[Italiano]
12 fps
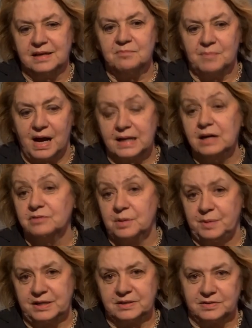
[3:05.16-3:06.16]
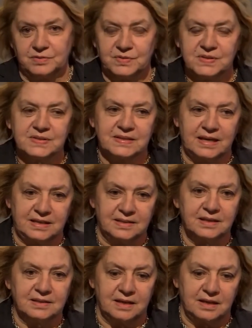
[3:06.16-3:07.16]
manca una parte
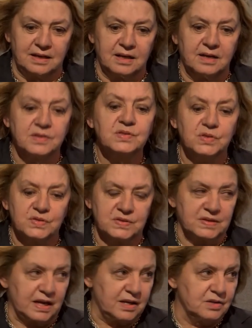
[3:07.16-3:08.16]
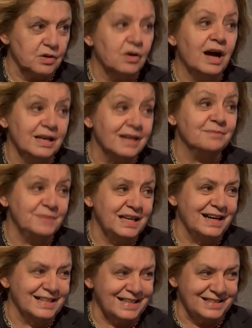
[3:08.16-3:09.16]
consistente del sostegno alla
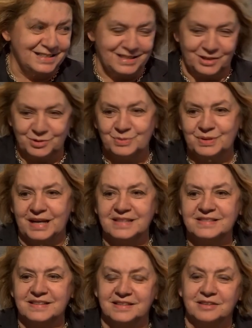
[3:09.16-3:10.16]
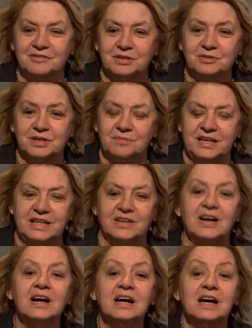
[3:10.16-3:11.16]
mia candidatura, essendo venuta
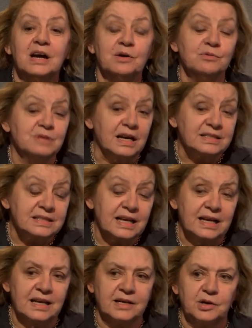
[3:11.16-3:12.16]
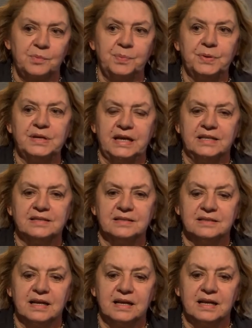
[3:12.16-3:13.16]
meno una delle
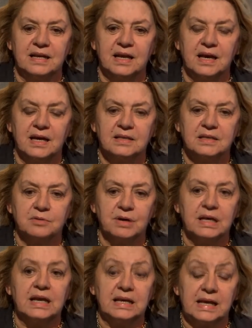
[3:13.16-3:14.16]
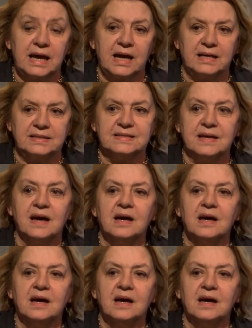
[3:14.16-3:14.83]
componenti del, di quell'alleanza.